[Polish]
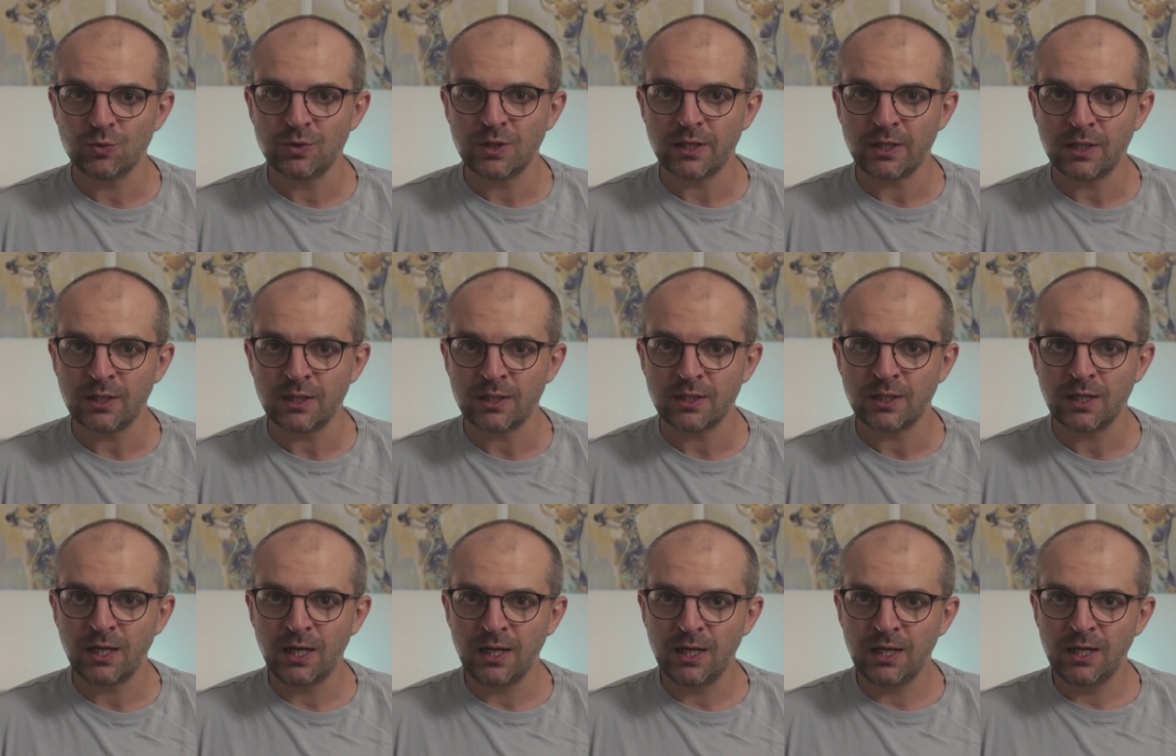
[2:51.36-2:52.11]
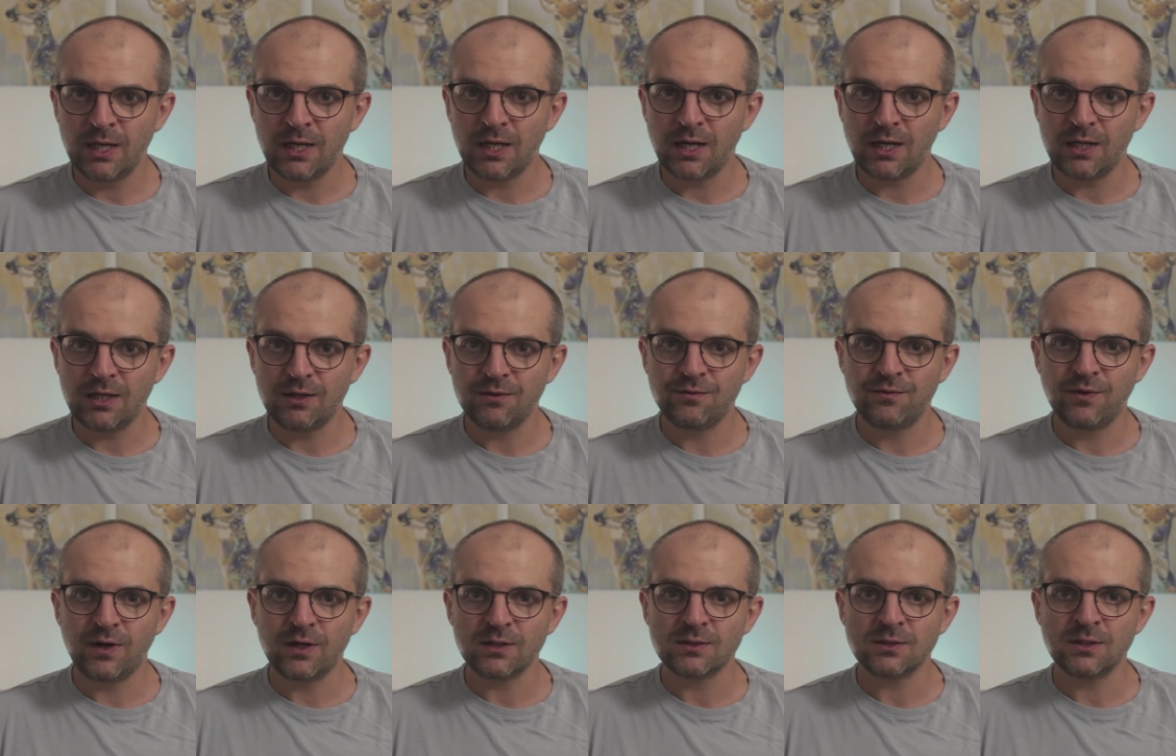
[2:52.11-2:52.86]
na ring, ale
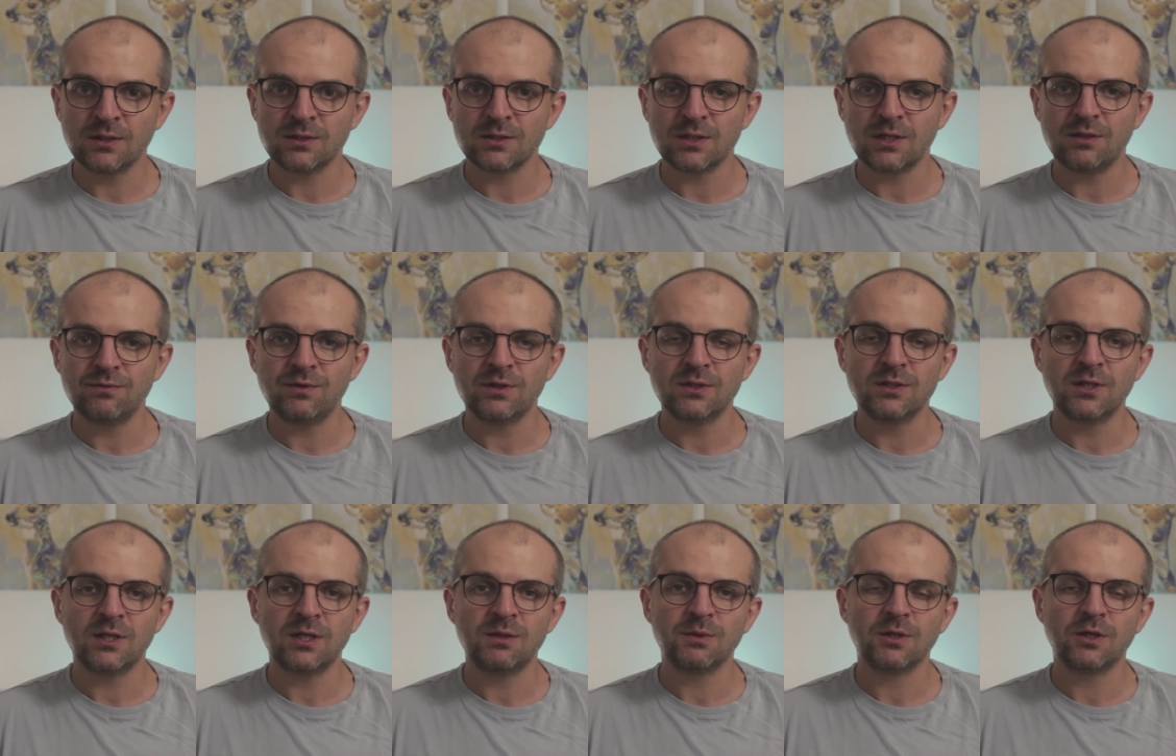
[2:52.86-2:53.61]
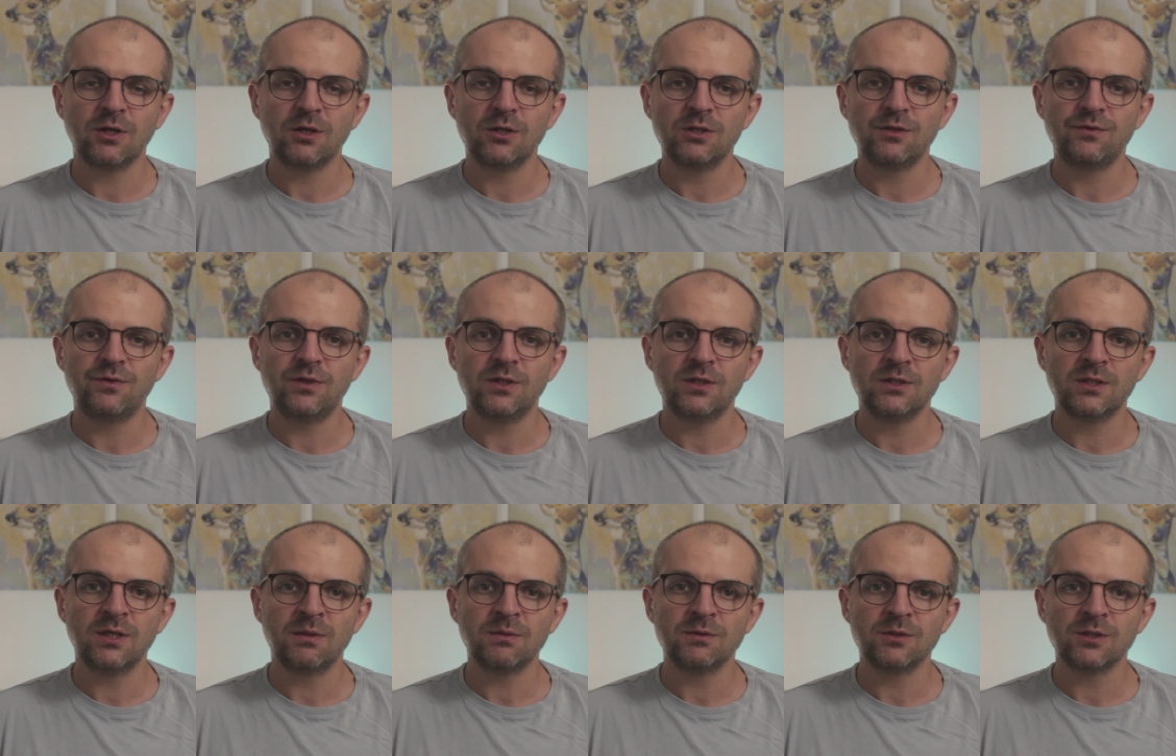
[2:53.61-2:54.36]
w walce z Evanderem
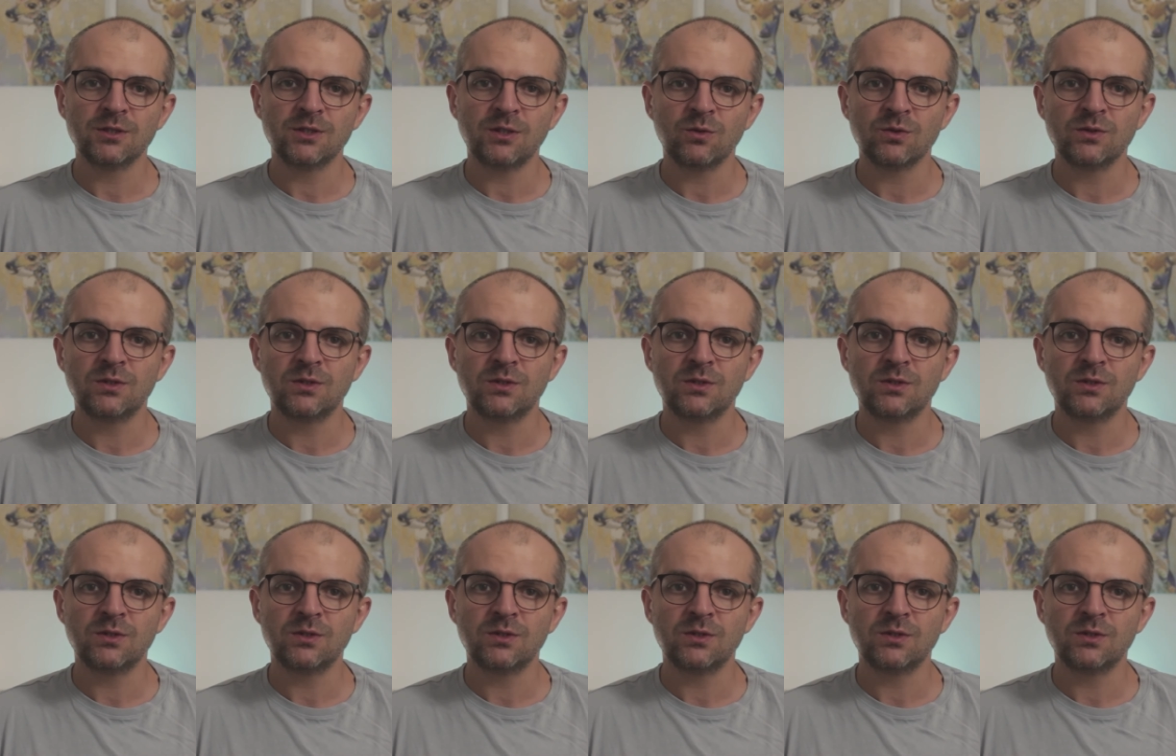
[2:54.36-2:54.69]
Holyfieldem został